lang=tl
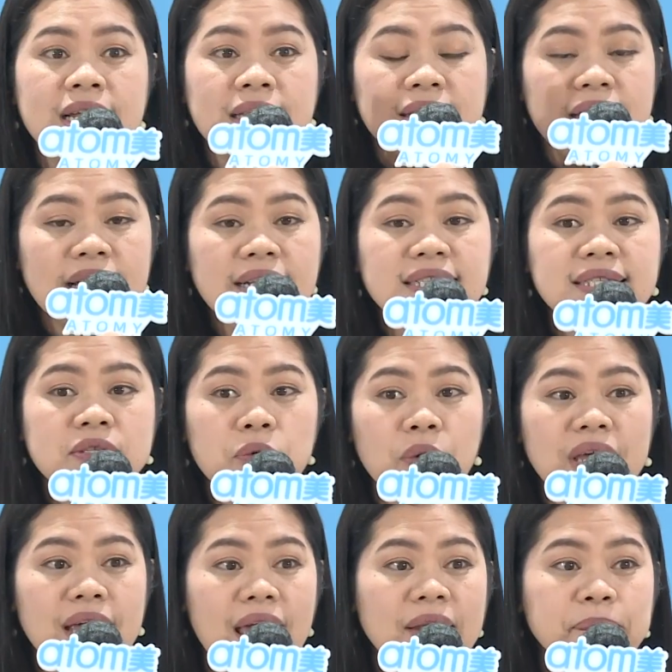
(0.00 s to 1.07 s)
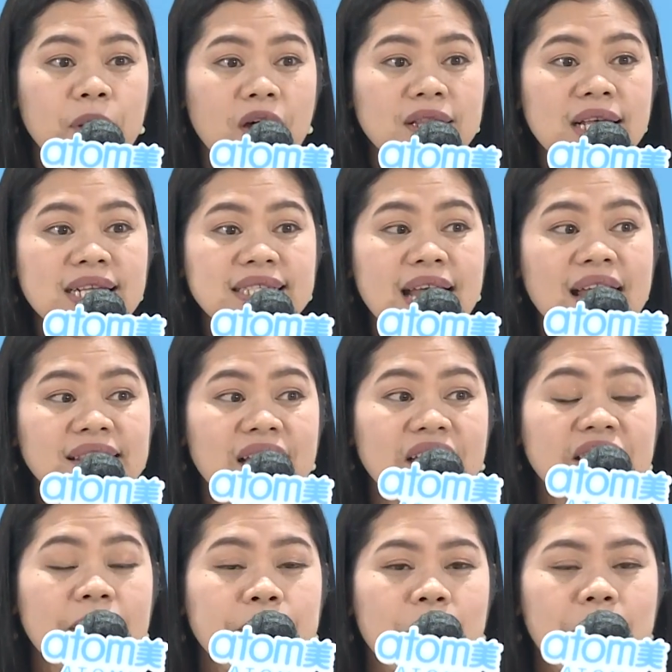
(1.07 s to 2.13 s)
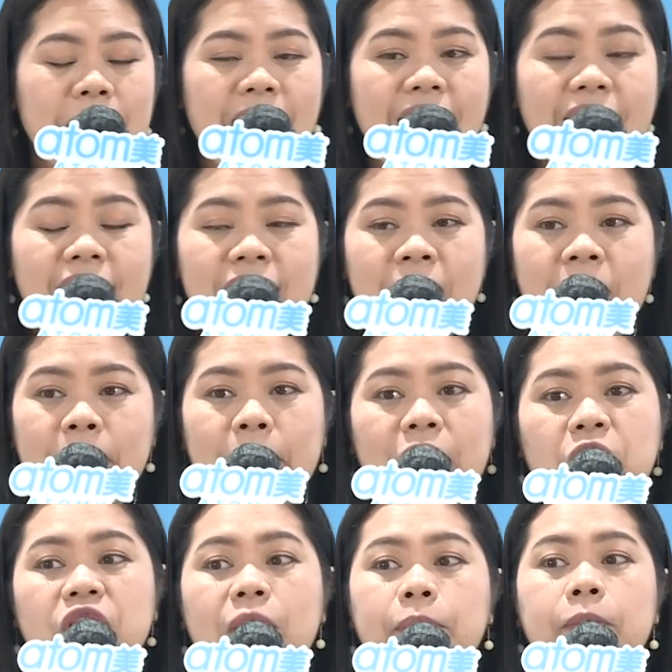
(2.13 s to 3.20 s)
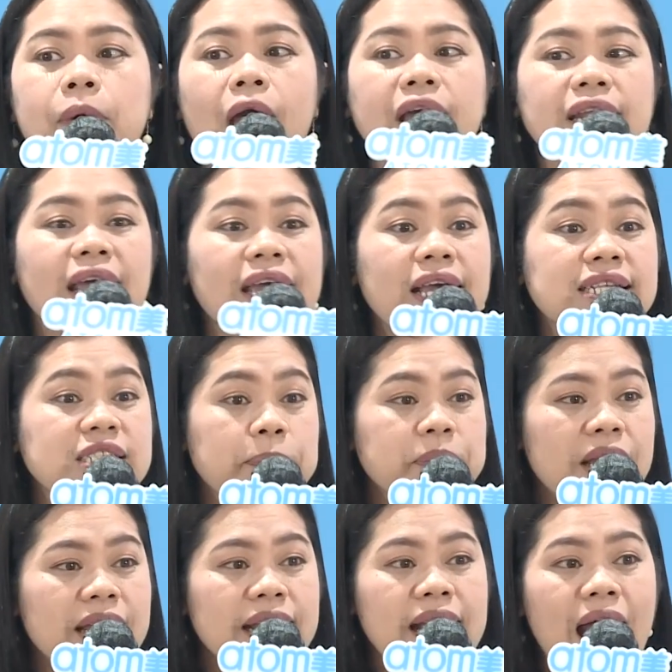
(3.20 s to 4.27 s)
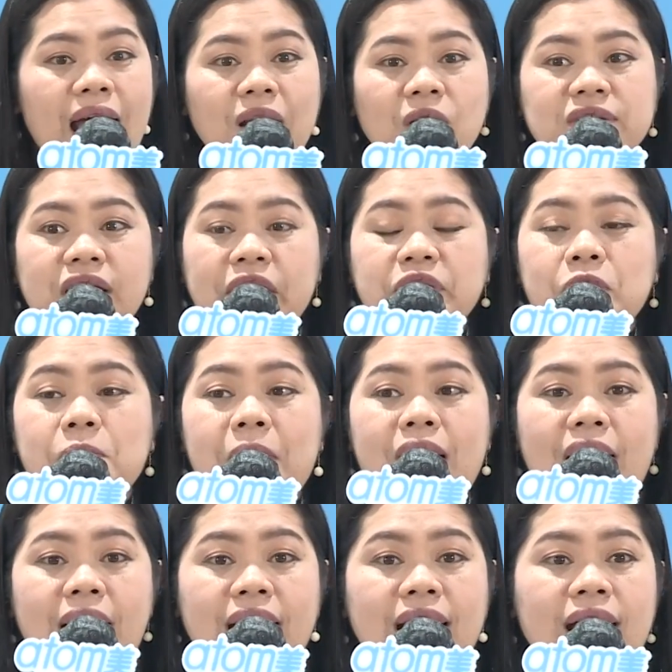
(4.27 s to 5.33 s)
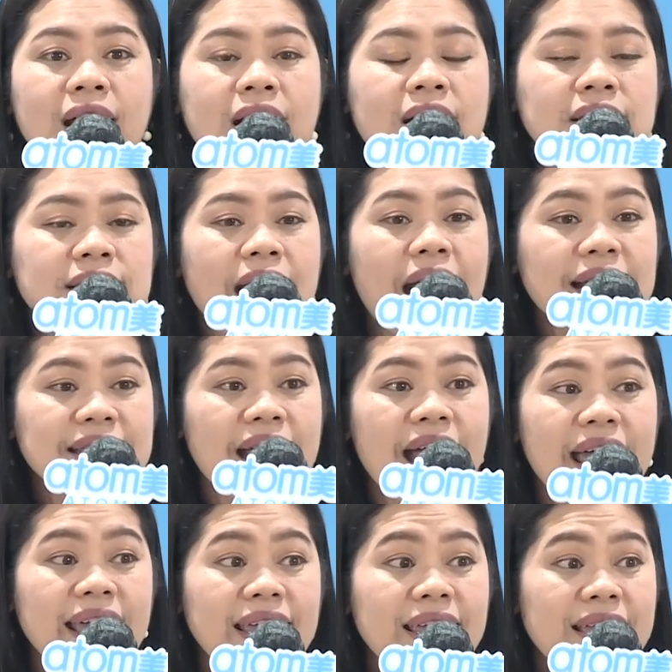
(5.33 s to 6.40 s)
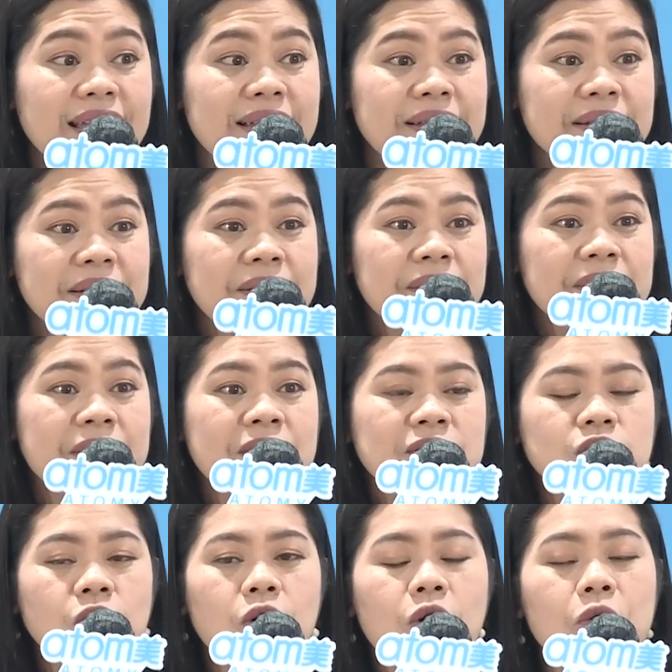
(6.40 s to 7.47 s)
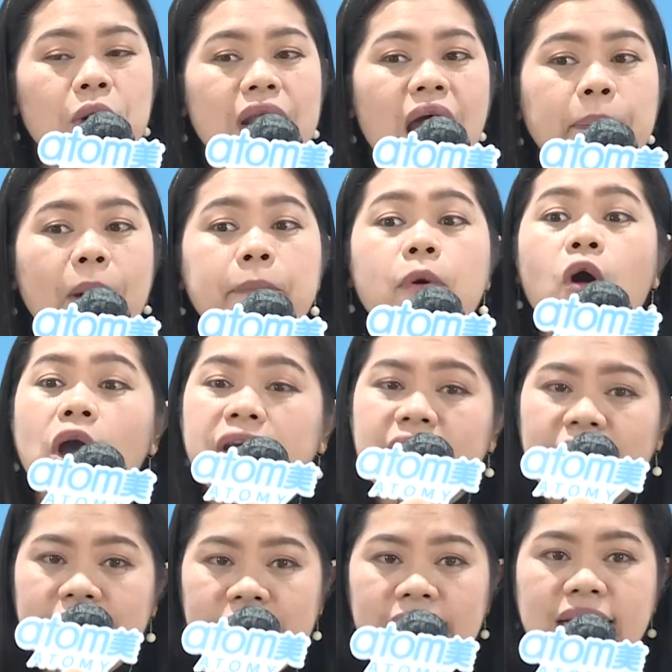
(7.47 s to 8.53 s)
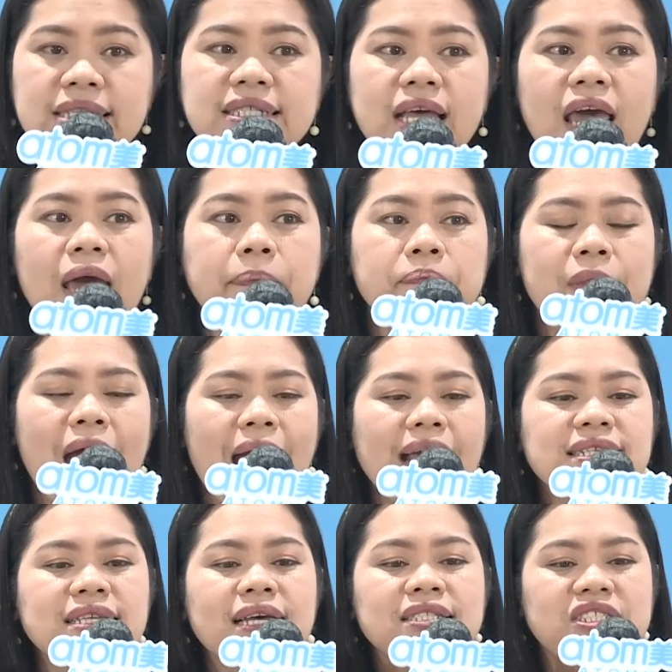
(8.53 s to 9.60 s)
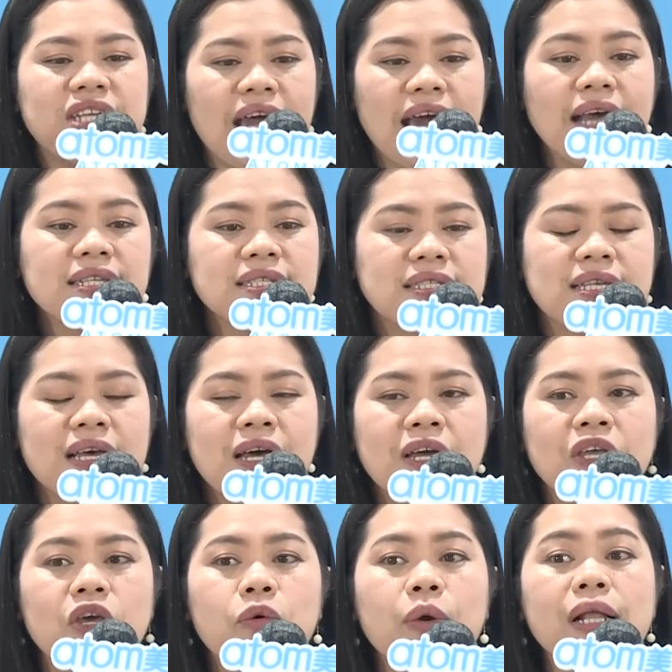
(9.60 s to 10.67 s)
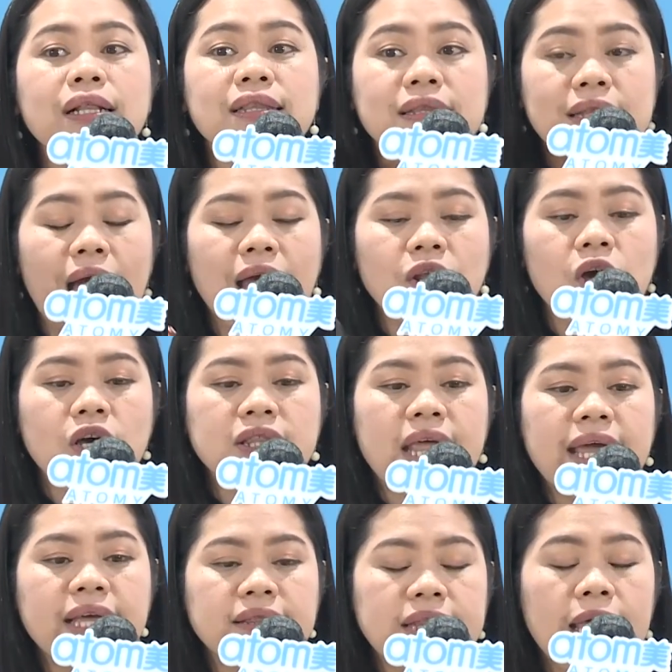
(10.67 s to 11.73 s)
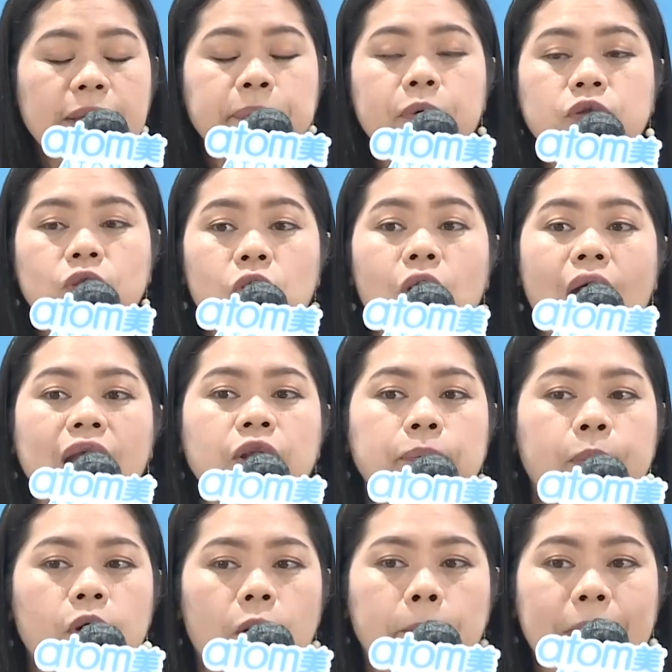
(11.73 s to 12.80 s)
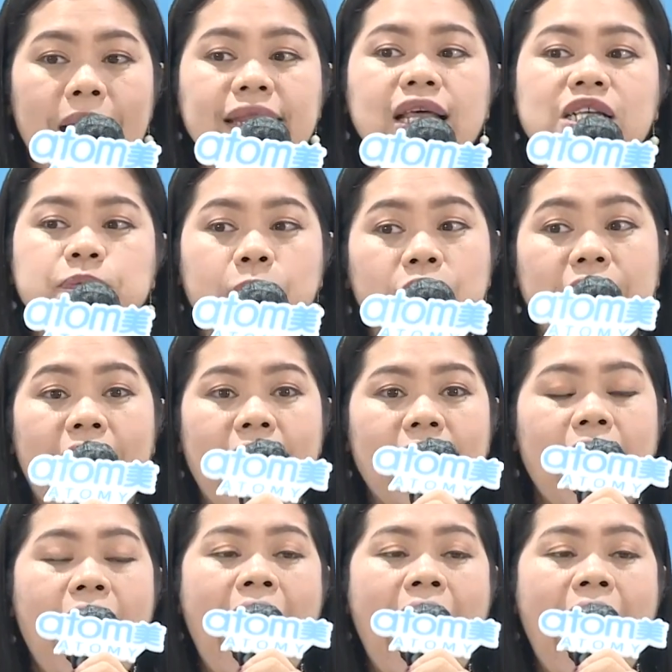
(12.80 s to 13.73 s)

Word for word: this weekend po, this Sunday, di po ba? Meron na po ba naisip na regalo sa inyong mga tatay? So kung wala pa po kayo naiisip, I suggest you will uh, take, take po tong ano po, products po ng